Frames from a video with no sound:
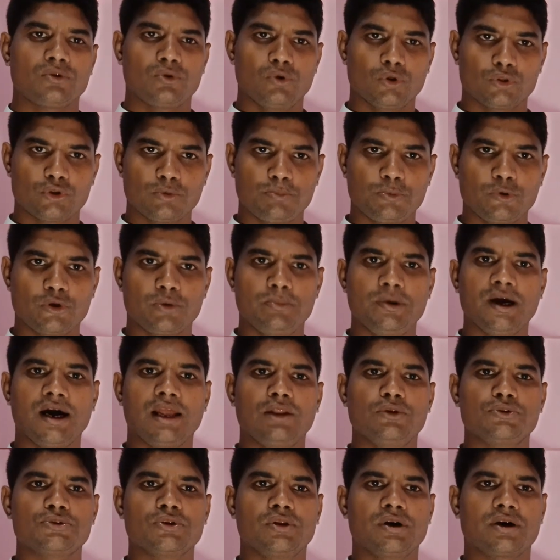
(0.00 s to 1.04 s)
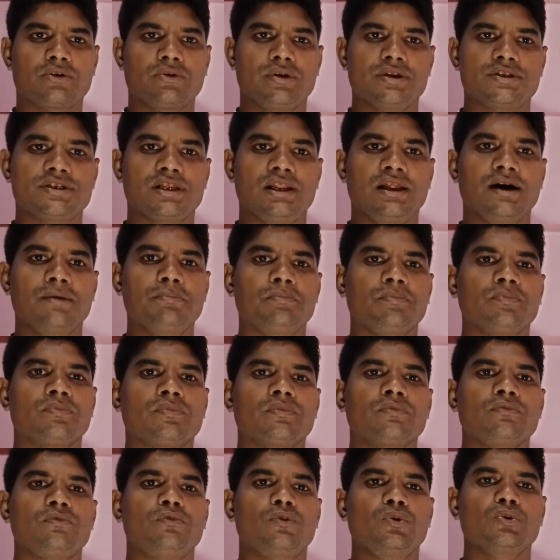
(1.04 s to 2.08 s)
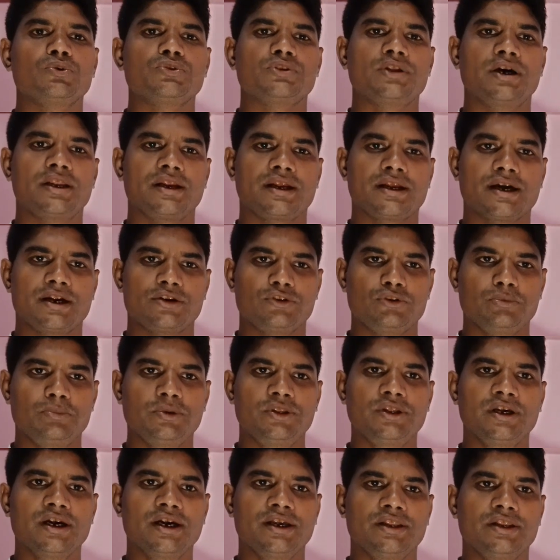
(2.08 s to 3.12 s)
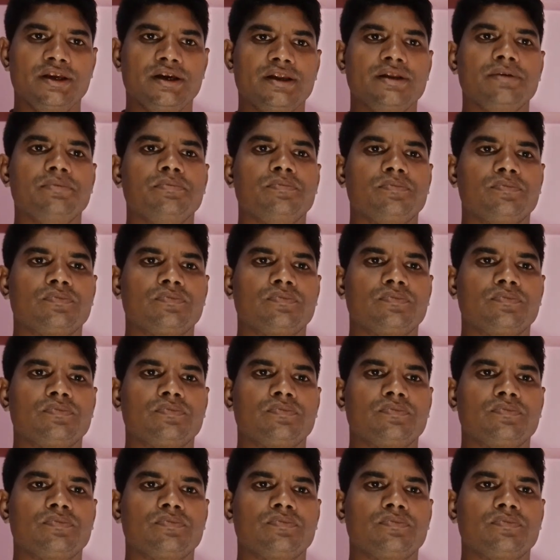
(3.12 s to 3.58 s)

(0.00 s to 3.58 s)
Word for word: গত পর্বে আলোচনা করেছিলাম ফৌজদারি কার্যবিধি আইনের